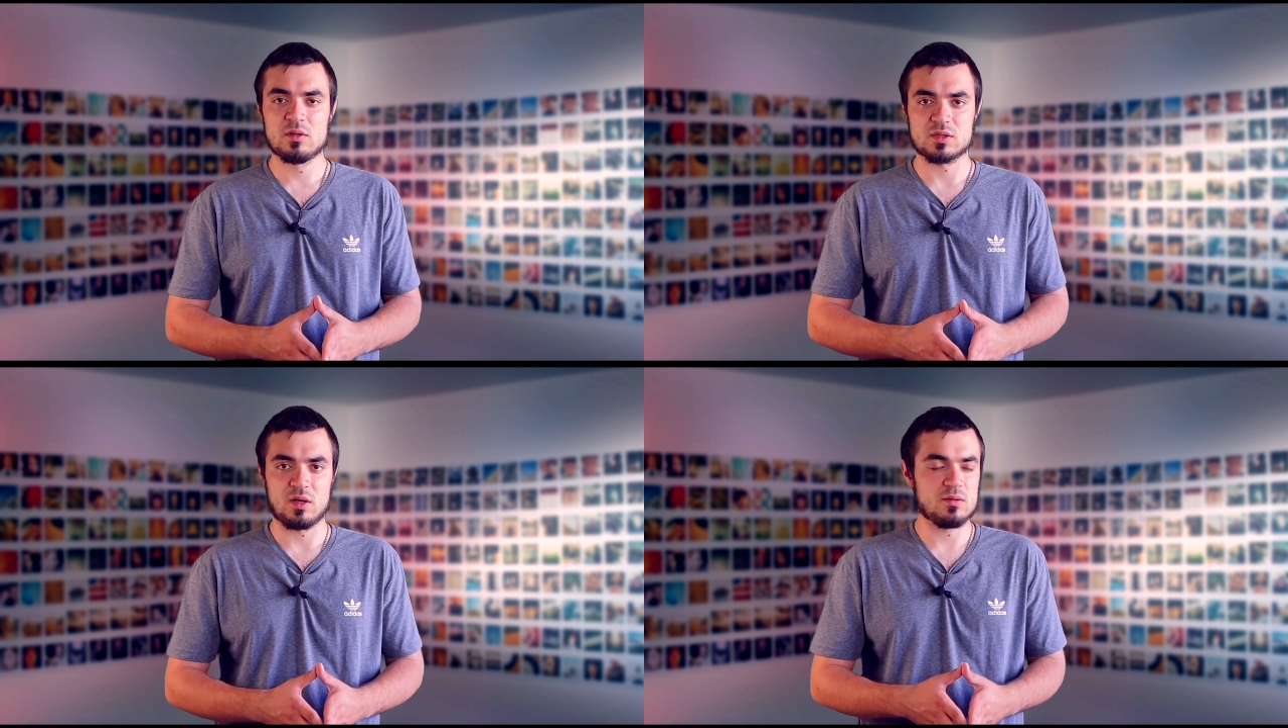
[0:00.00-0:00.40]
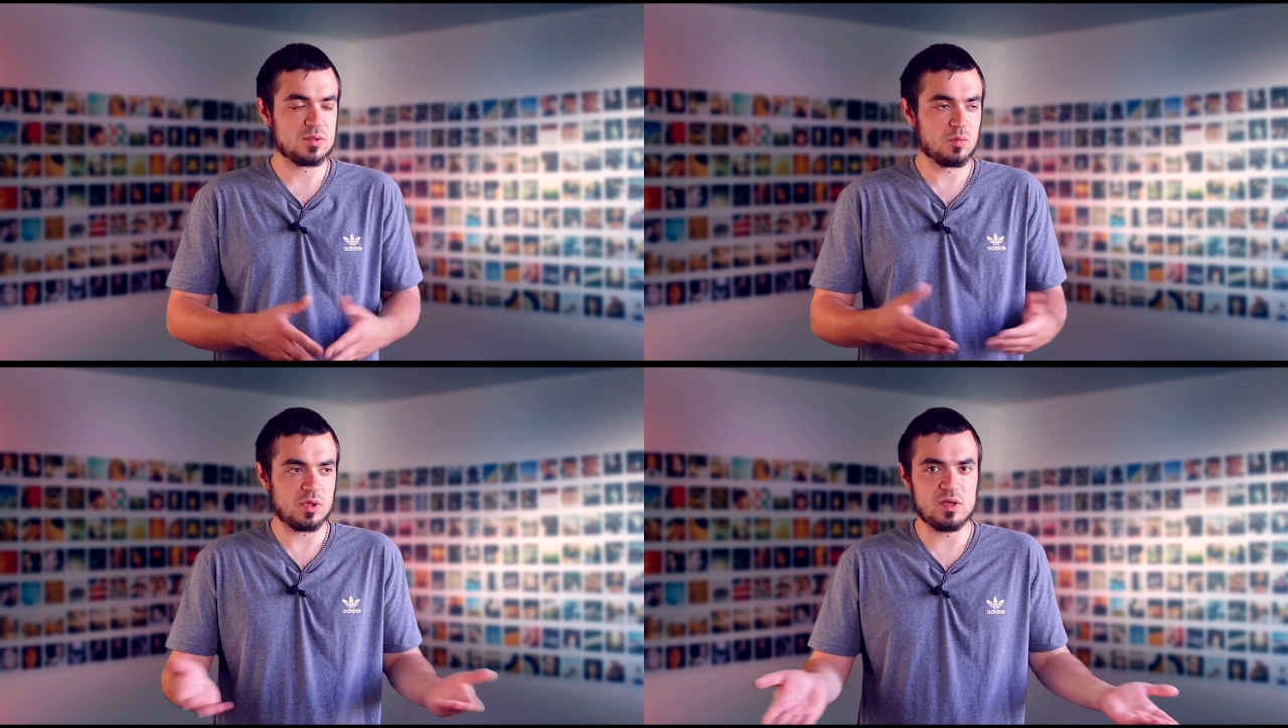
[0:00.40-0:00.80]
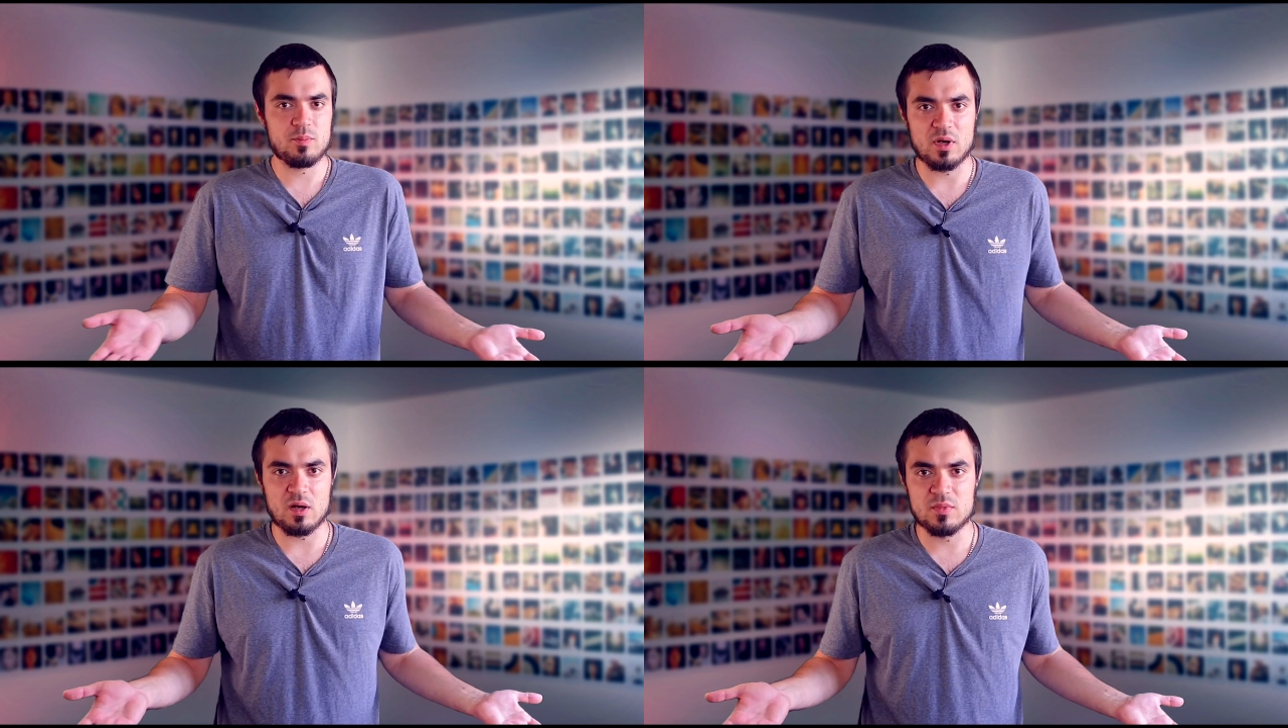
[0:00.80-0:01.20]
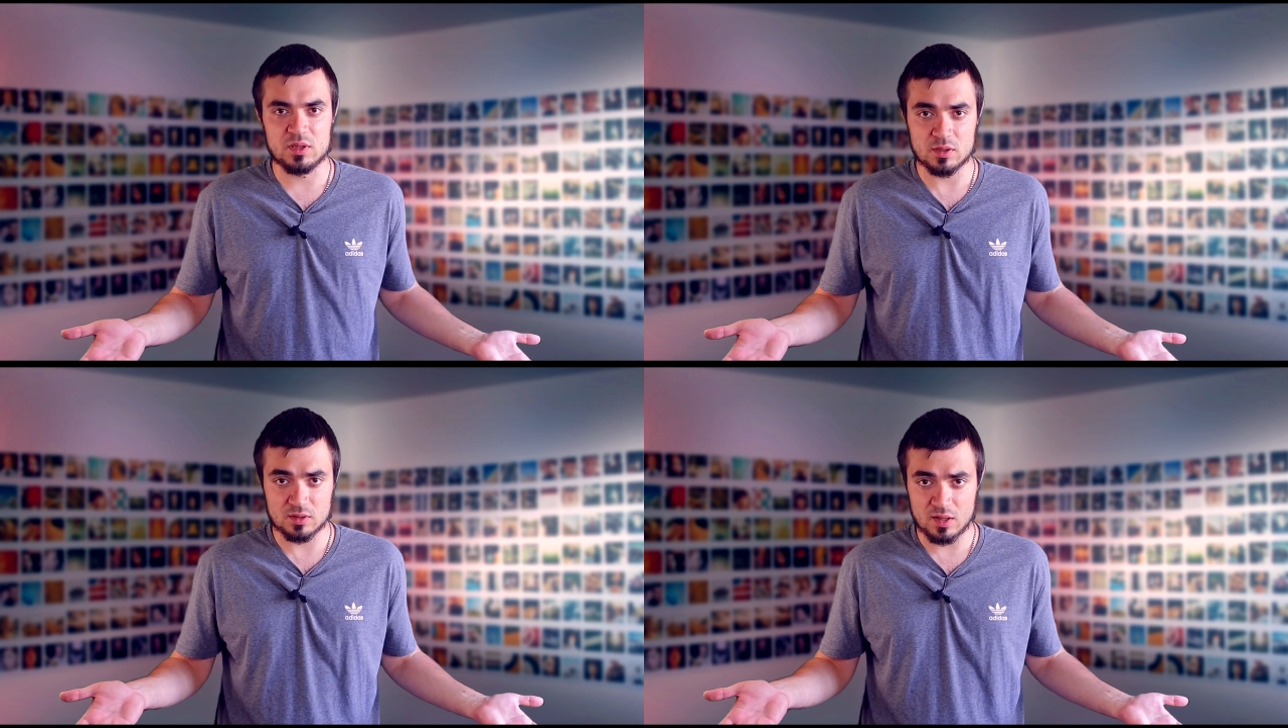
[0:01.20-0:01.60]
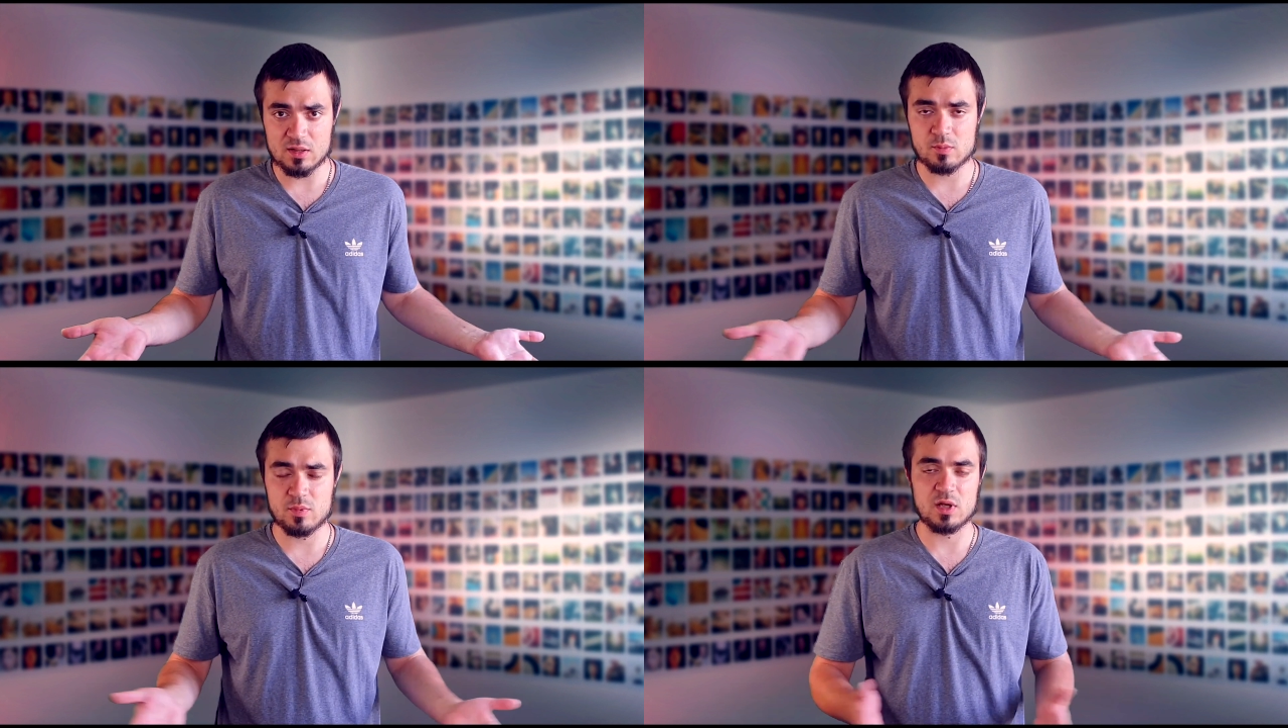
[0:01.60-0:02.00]
Скорее всего, это не пирамида, да,
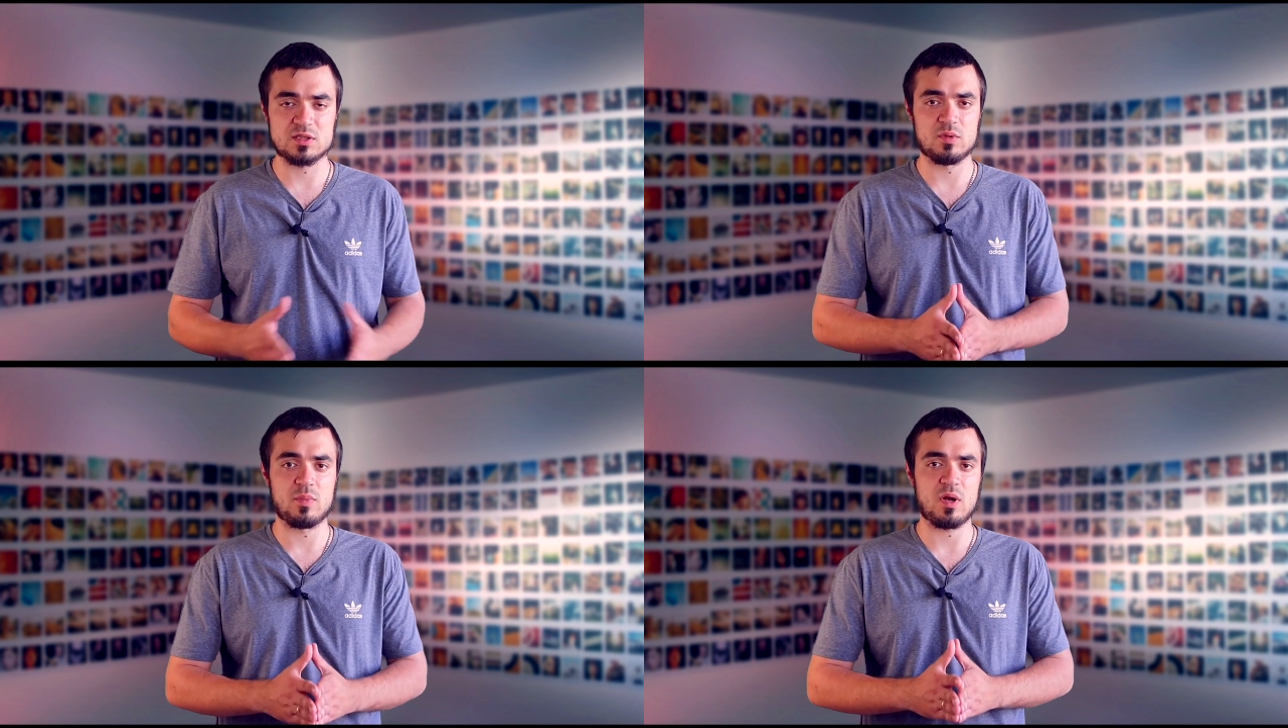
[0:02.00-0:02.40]
как показывает